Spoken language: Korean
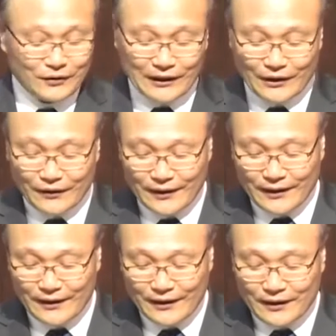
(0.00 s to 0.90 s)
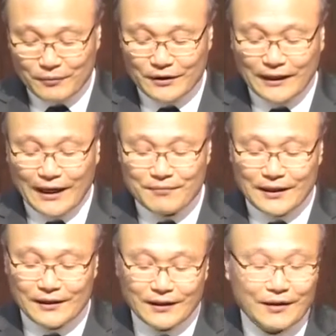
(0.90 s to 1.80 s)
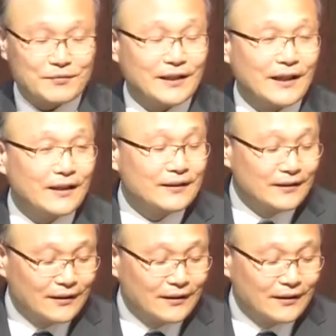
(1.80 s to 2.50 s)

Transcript: 또 당회에 먼저 감사를 전합니다.